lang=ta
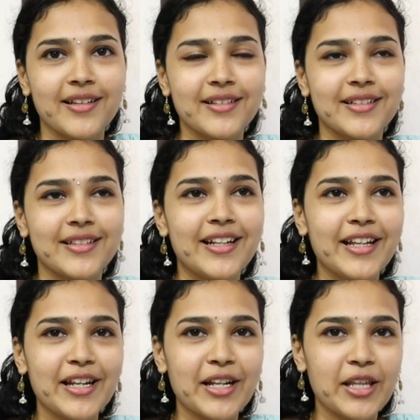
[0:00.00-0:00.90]
இது
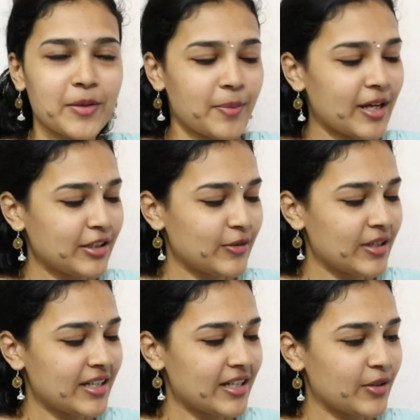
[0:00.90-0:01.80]
திடீர்னு எனக்கு இதை
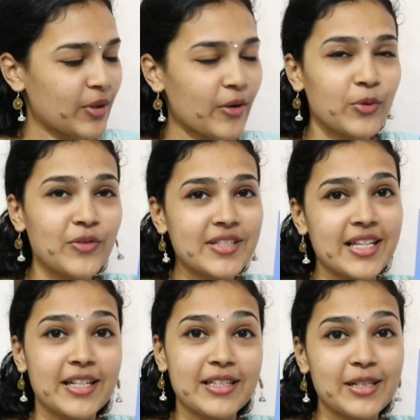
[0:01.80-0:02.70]
பார்த்தோன்னே ஓகே உணவு
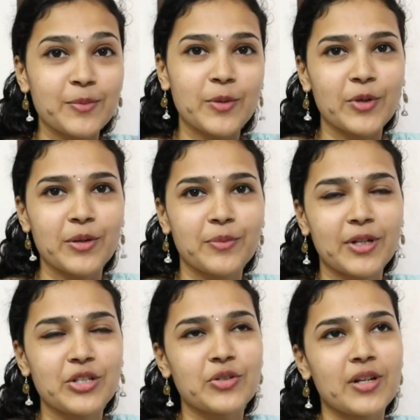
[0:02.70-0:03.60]
சரித்திரம் நம்ம
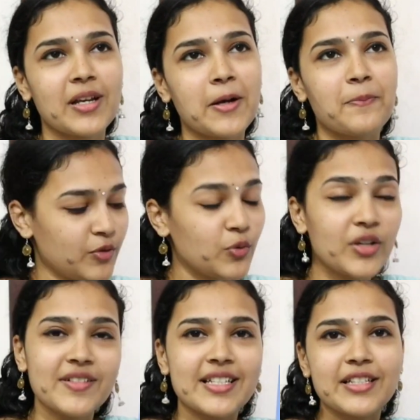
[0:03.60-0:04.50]
படித்தோம் இல்லையா
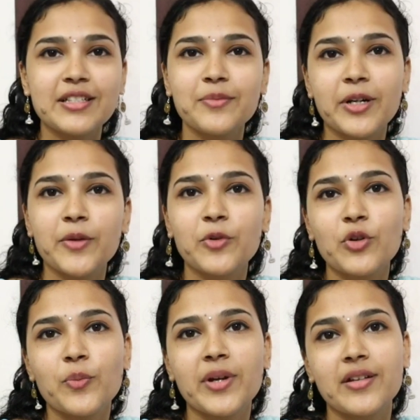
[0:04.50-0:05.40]
உணவு சரித்திரம்
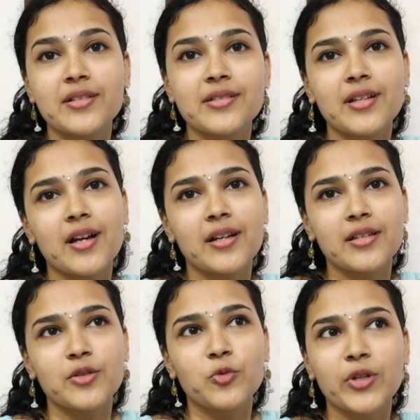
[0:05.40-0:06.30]
படிக்கும்போது ரொம்ப இன்ட்ரெஸ்டிங்காக
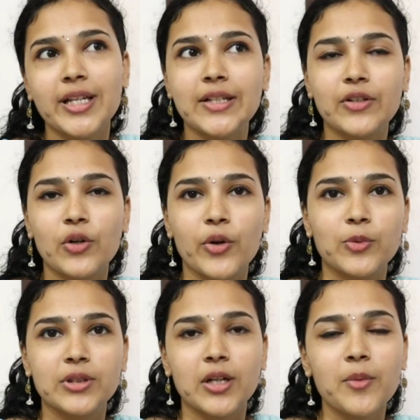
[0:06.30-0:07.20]
இருந்தது முகில் அவர்களோட
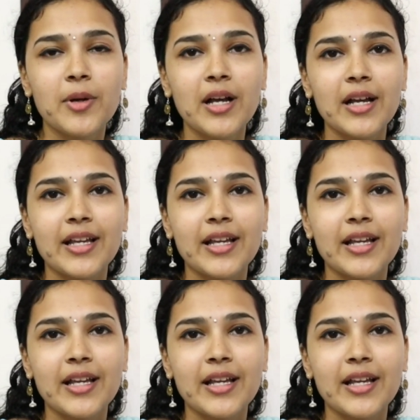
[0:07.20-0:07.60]
புத்தகம்